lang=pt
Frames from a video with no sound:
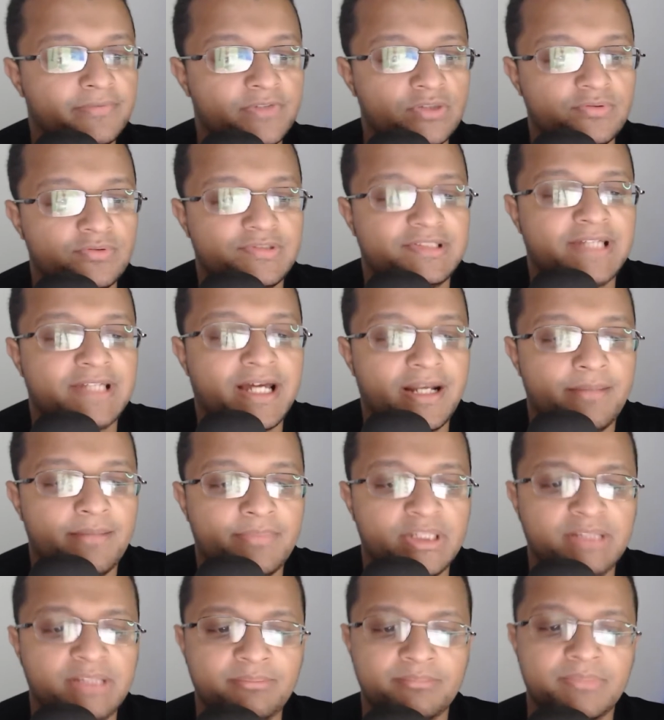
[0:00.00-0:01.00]
fiduciária
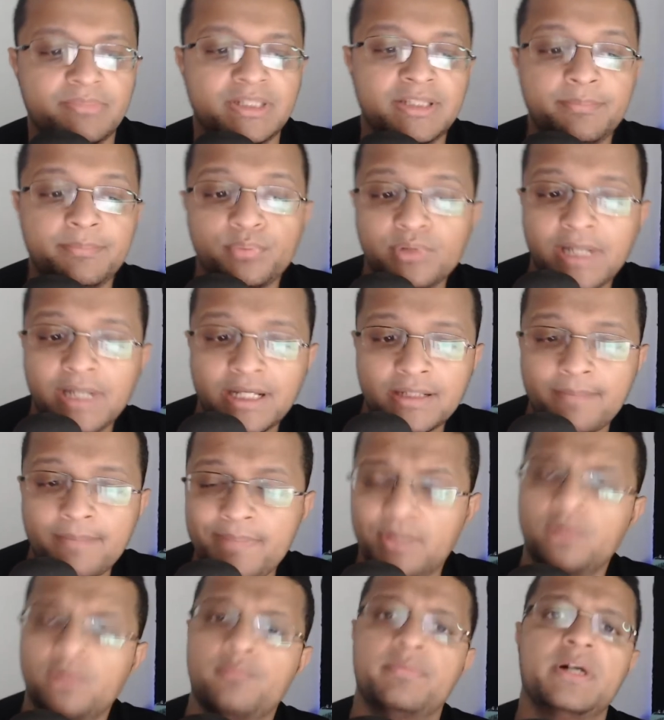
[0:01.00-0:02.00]
manipulada
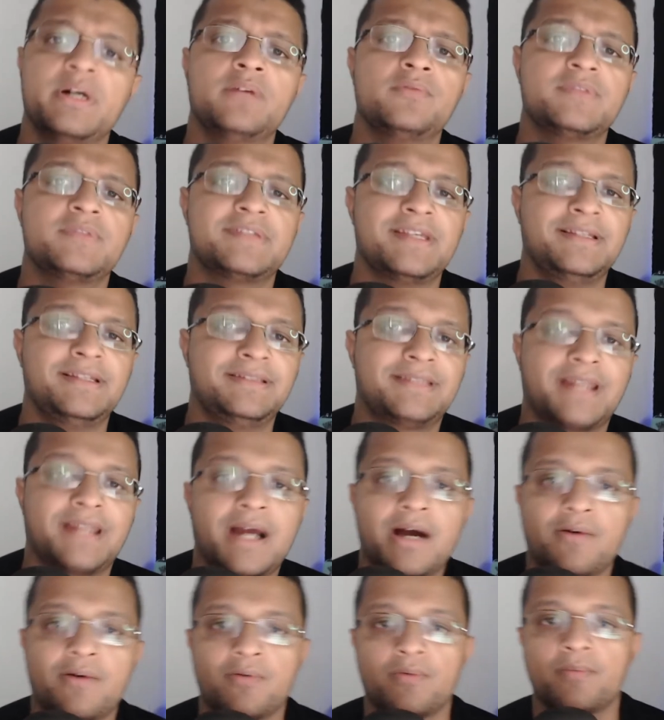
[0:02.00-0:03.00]
pelo Banco
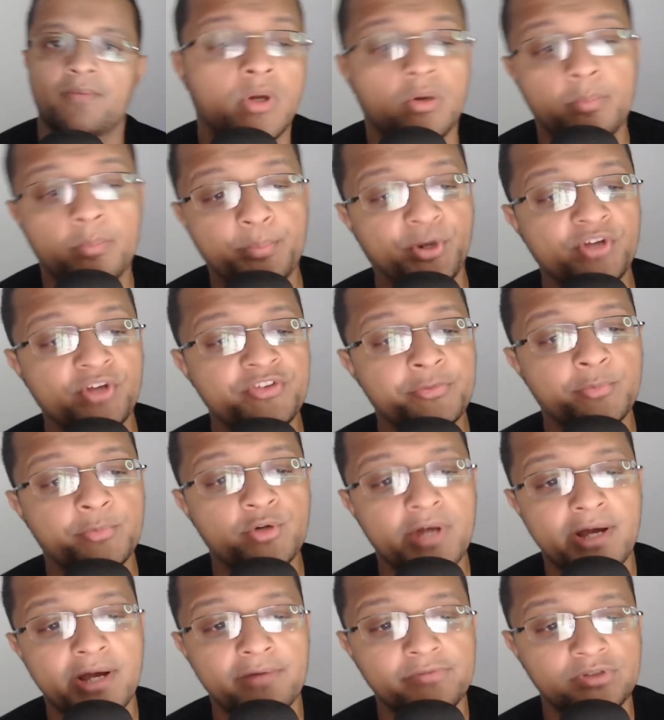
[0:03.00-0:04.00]
Central. O próximo
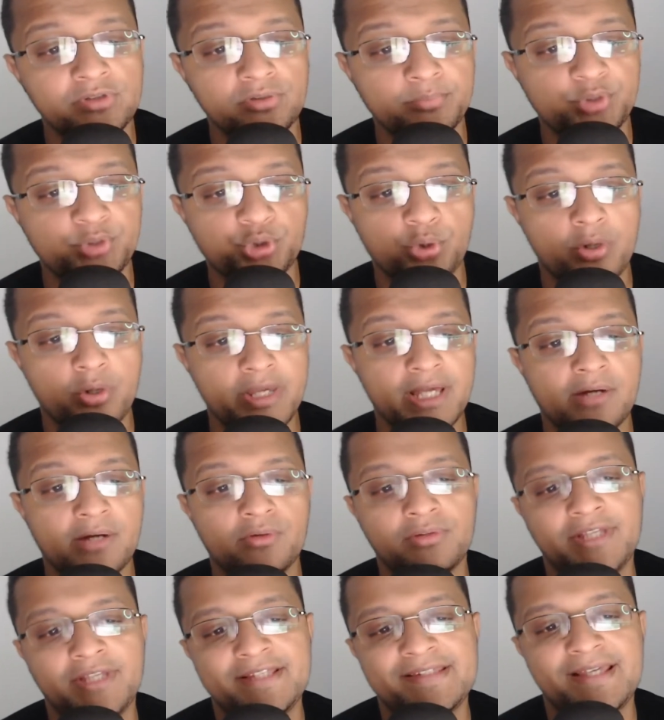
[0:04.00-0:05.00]
halving do Bitcoin
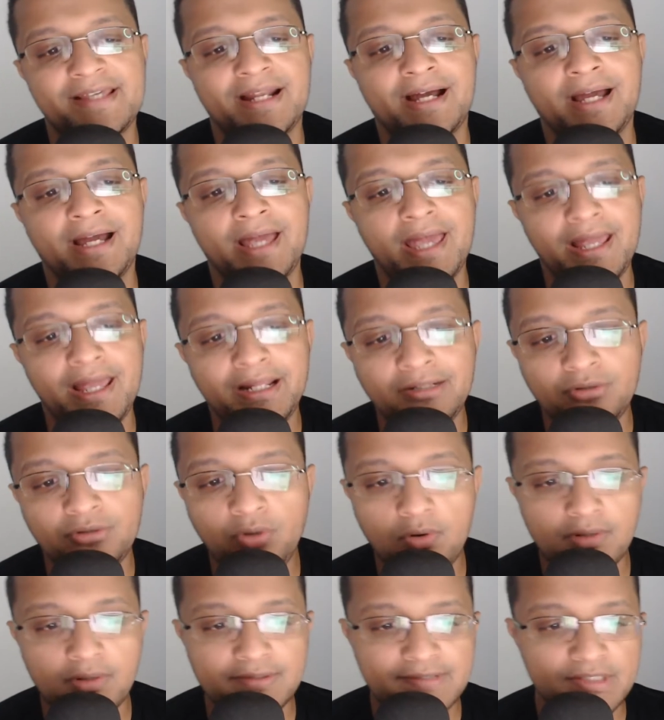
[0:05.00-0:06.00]
acontecerá em
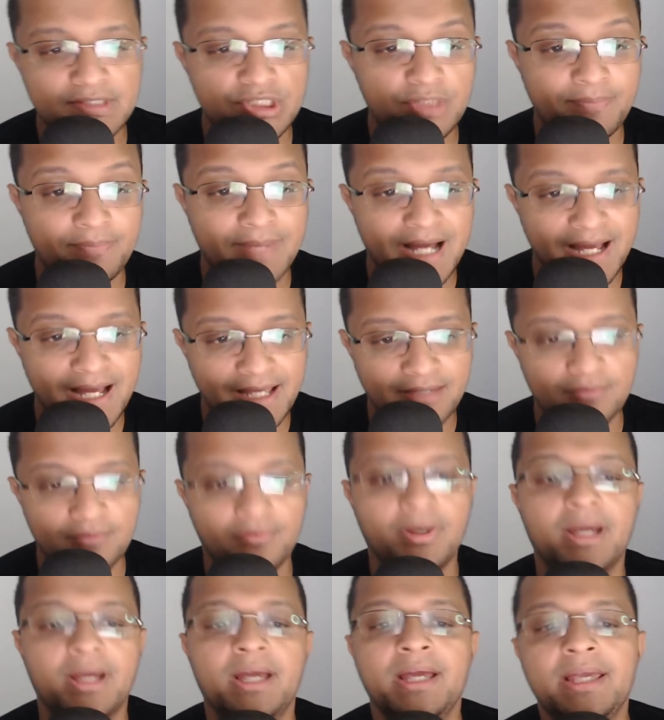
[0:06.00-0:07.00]
12 de maio
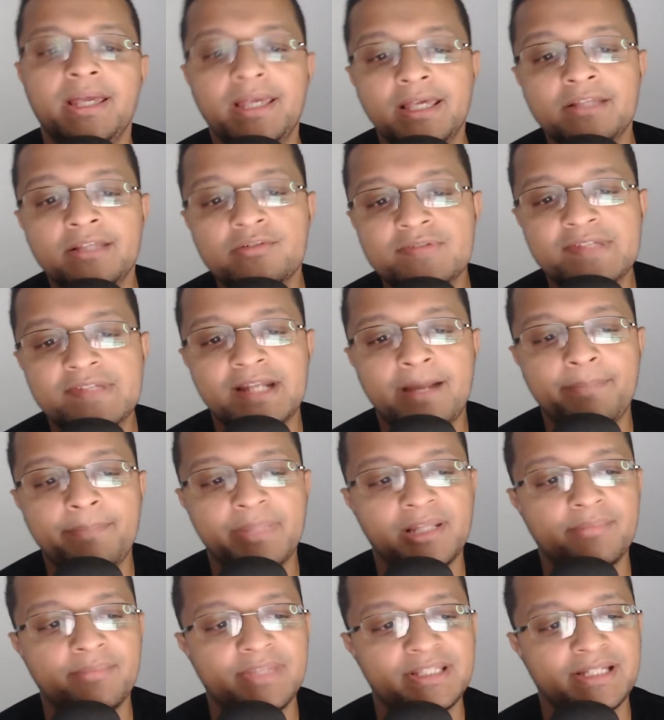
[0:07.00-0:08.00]
e reduzirá
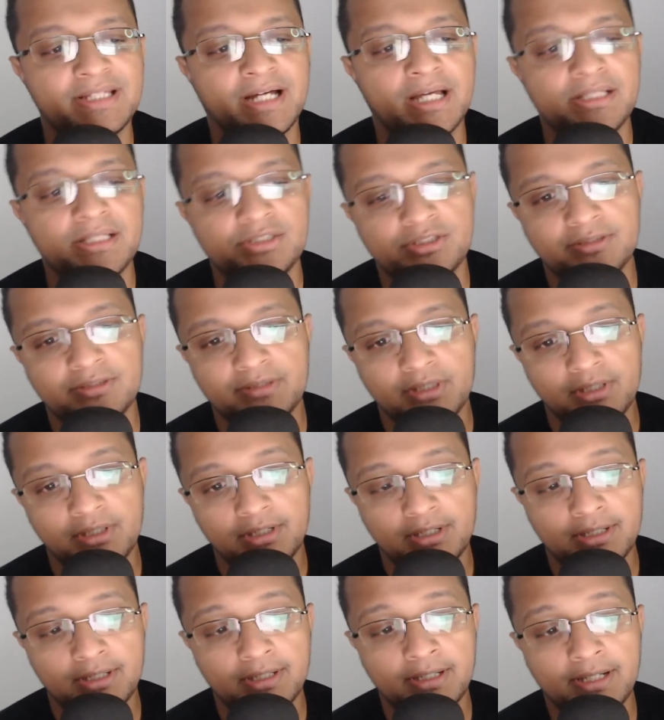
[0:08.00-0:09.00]
pela metade
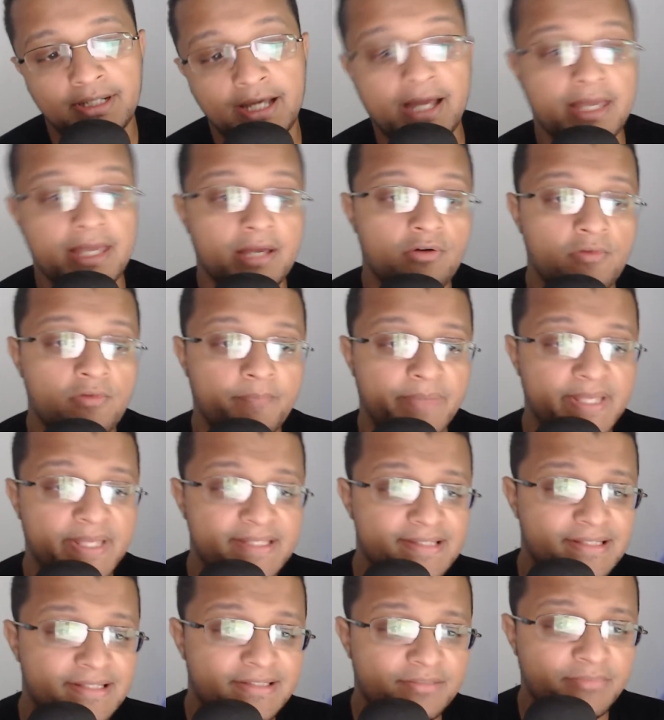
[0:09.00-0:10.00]
uh, a
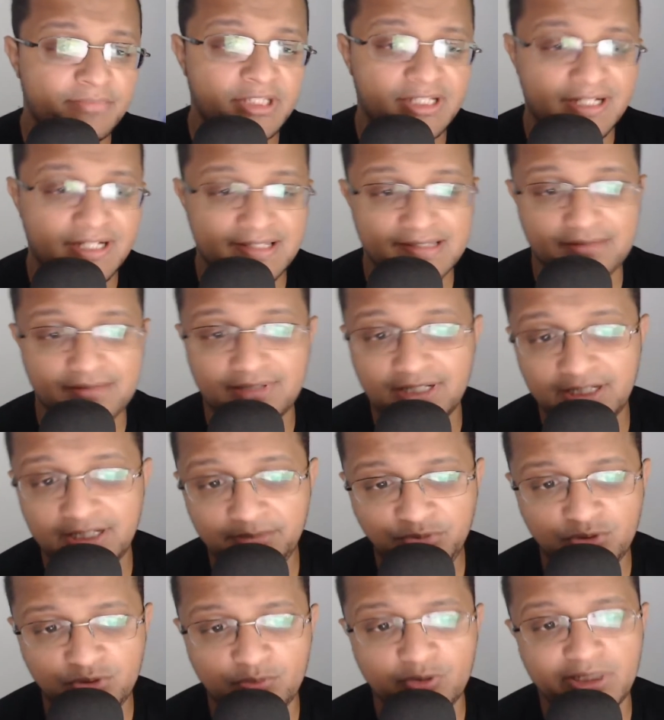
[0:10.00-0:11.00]
recompensa de mineração da
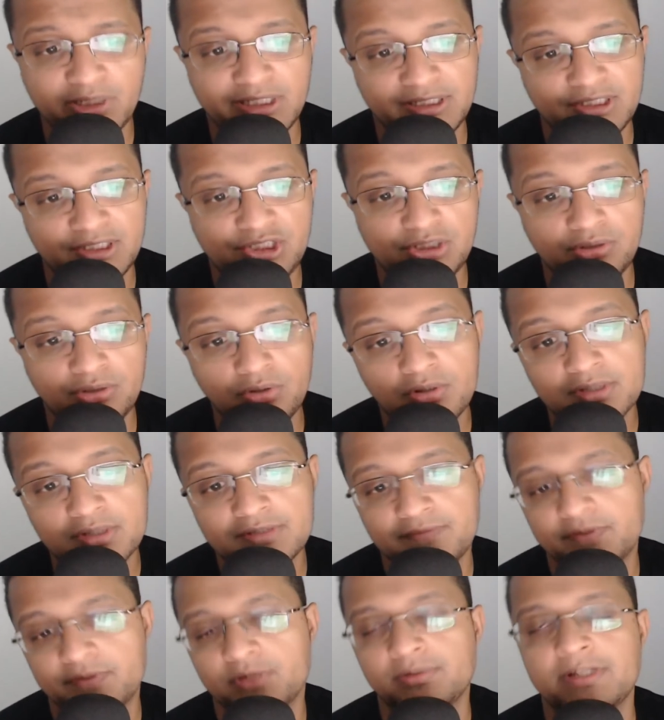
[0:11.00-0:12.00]
criptomoeda de
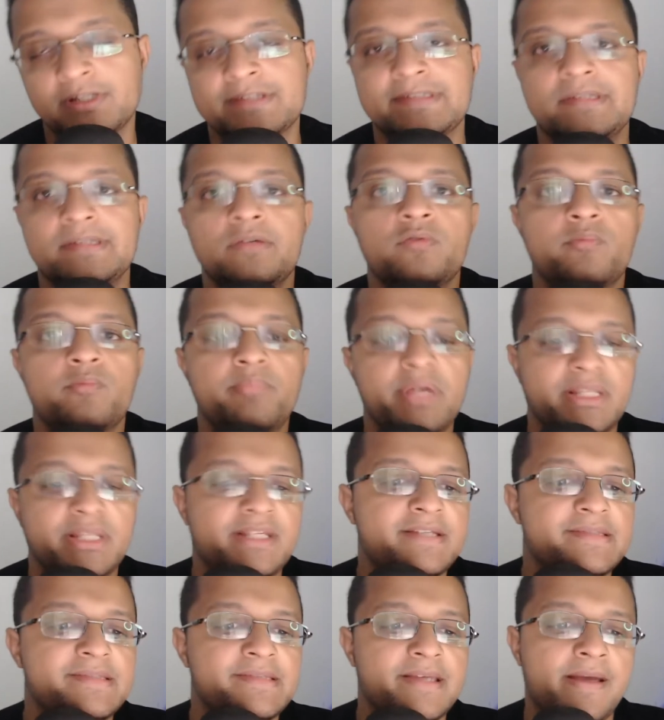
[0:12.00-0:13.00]
12,5
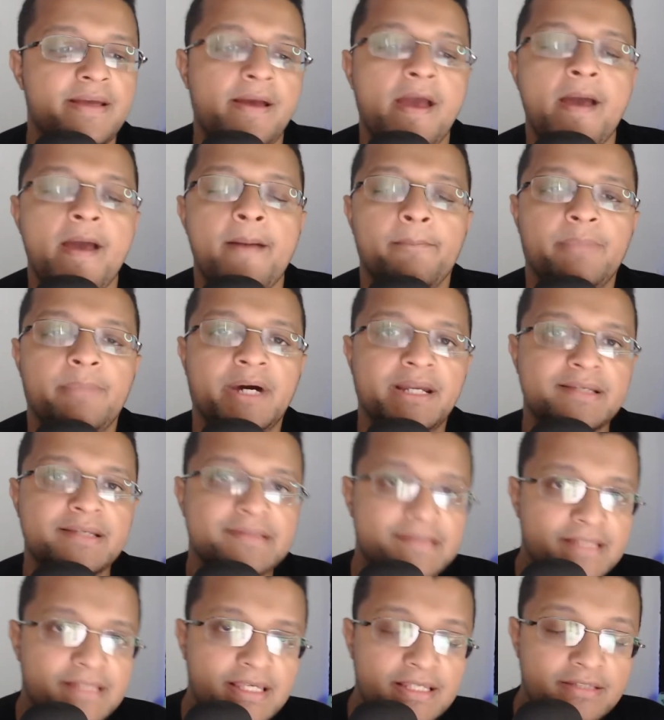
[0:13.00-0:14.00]
BTC para
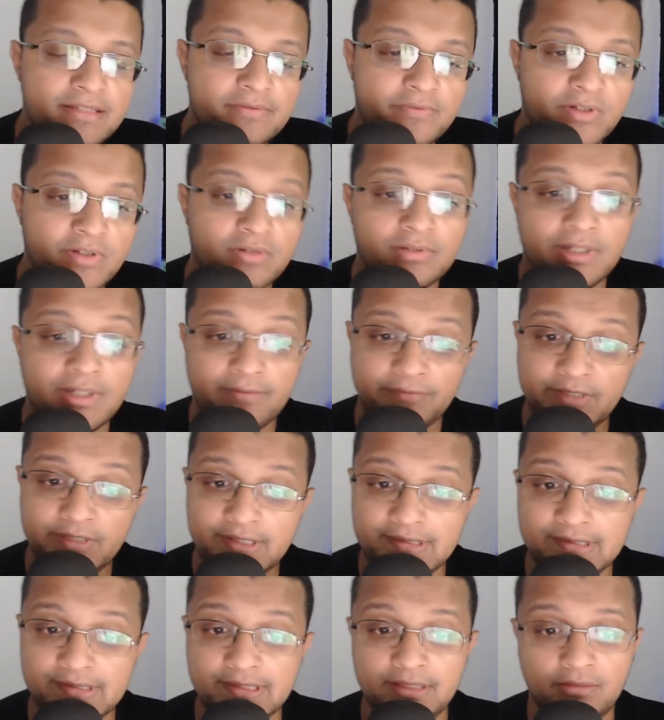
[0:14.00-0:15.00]

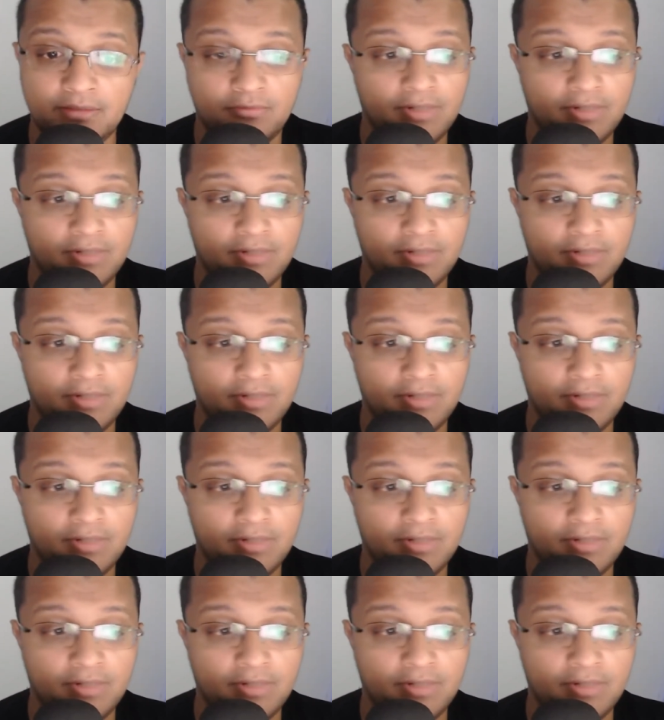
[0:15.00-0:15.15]
6,25.